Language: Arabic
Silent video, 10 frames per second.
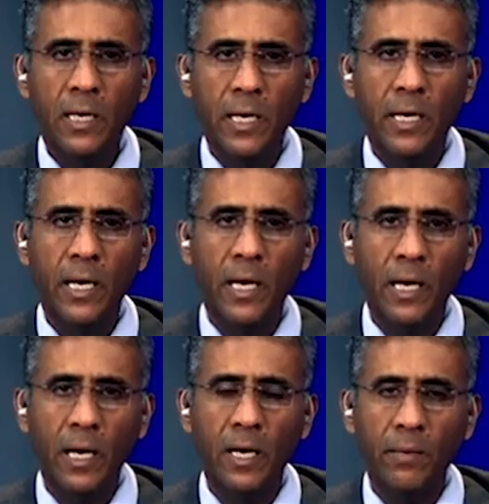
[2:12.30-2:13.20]
لإنهاء
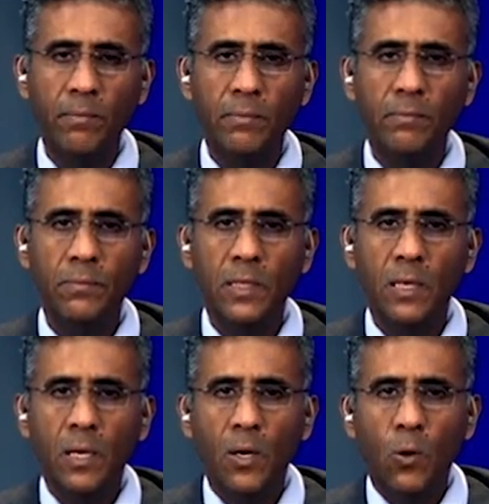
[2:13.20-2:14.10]
الحرب
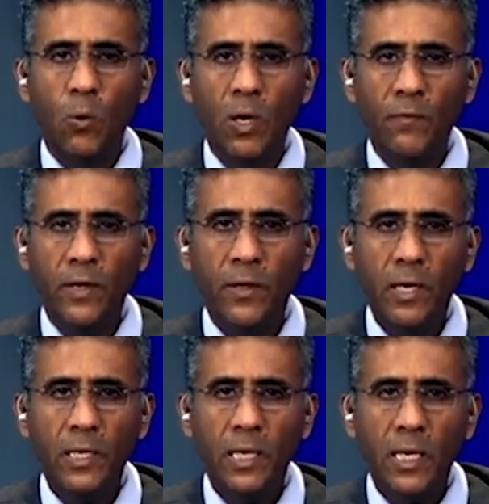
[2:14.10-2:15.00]
وفي
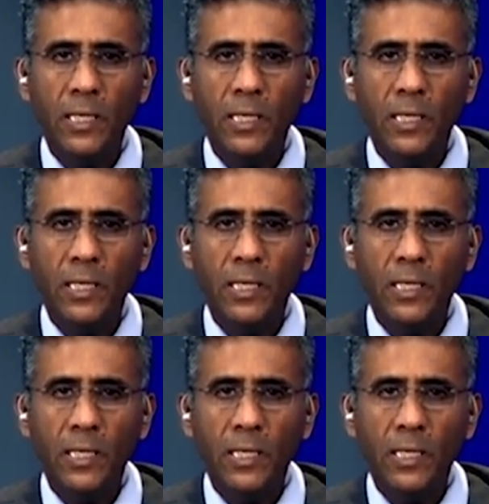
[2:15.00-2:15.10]
ظل تلك